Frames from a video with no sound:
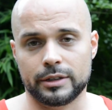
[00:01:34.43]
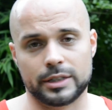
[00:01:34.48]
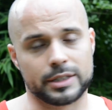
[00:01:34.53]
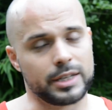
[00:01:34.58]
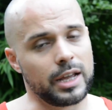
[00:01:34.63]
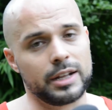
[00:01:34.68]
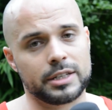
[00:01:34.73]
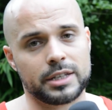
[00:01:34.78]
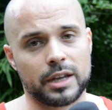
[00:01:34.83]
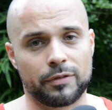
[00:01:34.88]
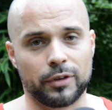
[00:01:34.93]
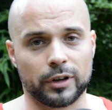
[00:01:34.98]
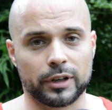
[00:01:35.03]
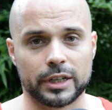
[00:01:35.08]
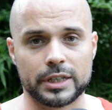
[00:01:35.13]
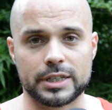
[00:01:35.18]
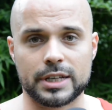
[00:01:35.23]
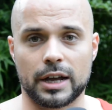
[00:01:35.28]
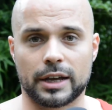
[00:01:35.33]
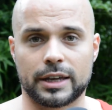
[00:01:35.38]
ist alles einfach ein
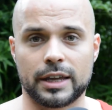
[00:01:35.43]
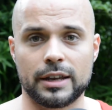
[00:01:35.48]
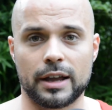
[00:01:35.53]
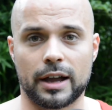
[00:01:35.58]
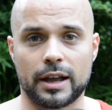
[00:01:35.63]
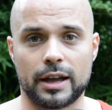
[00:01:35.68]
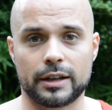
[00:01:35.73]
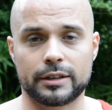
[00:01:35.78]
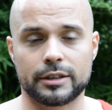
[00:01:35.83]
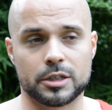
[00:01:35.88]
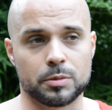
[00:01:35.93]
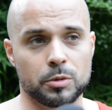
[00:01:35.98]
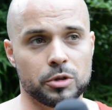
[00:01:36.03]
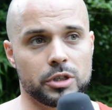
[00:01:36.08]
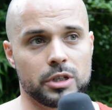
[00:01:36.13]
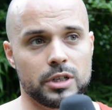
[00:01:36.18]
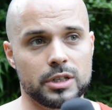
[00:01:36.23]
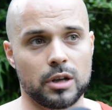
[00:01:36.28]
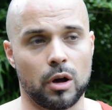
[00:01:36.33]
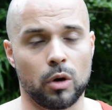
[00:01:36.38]
riesiger Kindergarten. Jetzt
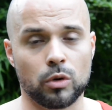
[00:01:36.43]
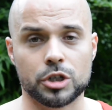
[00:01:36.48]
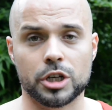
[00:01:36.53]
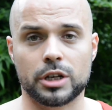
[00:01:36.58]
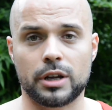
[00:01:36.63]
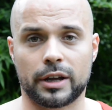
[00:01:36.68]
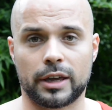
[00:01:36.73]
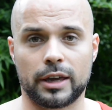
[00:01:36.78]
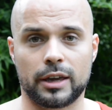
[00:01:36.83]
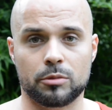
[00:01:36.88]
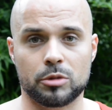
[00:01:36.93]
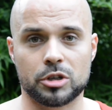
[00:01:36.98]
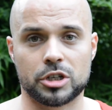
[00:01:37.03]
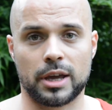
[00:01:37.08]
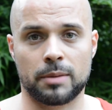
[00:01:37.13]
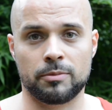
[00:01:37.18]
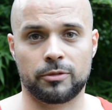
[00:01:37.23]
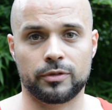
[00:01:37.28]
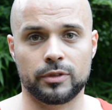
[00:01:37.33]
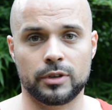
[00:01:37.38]
möchte dieser OJ dagegen mich
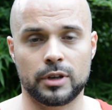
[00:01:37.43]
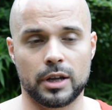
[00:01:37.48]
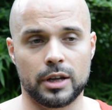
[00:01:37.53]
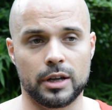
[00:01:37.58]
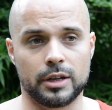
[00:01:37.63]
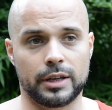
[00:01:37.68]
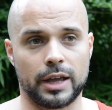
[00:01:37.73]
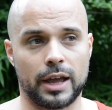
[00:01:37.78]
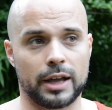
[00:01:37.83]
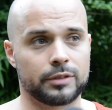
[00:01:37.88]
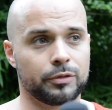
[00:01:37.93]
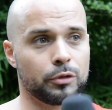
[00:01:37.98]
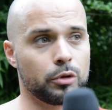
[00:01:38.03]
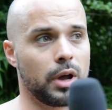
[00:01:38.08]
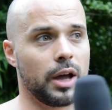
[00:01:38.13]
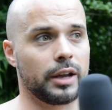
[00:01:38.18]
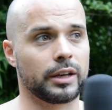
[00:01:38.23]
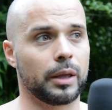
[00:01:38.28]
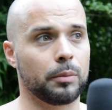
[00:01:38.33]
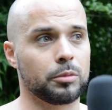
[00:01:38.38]
kämpfen. Äh, der hat
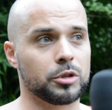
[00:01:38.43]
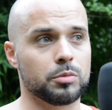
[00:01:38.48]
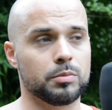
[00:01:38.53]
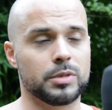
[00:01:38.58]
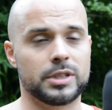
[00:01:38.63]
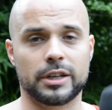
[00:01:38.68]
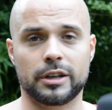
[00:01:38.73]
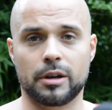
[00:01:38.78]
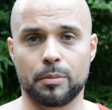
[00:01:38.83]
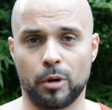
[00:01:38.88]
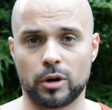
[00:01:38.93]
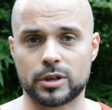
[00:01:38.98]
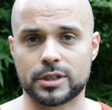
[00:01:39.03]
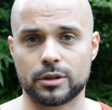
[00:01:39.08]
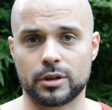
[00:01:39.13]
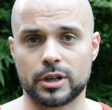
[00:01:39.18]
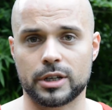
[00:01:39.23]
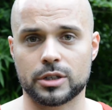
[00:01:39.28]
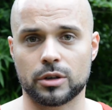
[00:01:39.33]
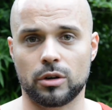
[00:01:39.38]
früher angeblich ein bisschen
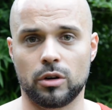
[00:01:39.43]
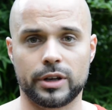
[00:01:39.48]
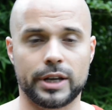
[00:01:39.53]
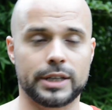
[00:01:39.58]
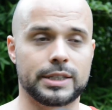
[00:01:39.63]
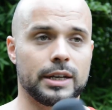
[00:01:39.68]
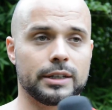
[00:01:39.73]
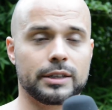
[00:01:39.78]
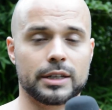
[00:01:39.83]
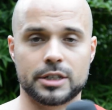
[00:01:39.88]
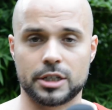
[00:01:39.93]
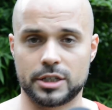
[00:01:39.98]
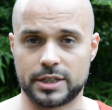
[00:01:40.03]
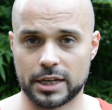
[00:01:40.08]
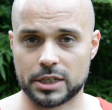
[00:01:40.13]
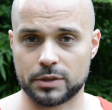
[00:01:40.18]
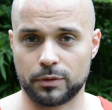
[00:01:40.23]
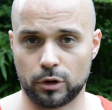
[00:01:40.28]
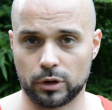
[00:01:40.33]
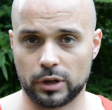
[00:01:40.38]
geboxt oder so. Jetzt hat er sich
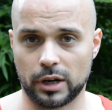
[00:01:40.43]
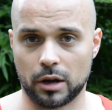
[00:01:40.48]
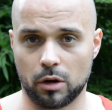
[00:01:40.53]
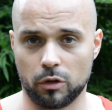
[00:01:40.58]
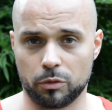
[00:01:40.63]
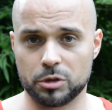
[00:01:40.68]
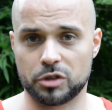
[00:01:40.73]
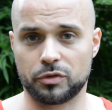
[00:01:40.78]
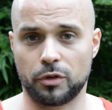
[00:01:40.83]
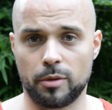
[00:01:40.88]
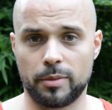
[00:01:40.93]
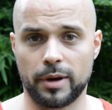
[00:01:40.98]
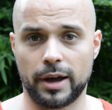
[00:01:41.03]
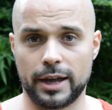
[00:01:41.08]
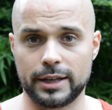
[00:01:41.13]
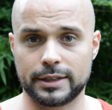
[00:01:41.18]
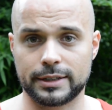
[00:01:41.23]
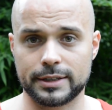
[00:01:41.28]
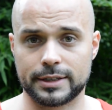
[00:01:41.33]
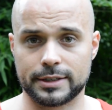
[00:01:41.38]
sechs Wochen lang auf mich
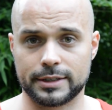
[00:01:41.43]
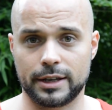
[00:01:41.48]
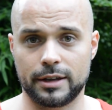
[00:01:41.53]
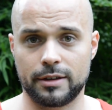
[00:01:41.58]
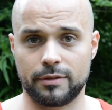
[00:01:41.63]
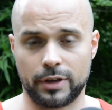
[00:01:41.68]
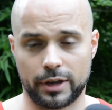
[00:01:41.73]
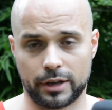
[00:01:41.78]
vorbereitet, ne?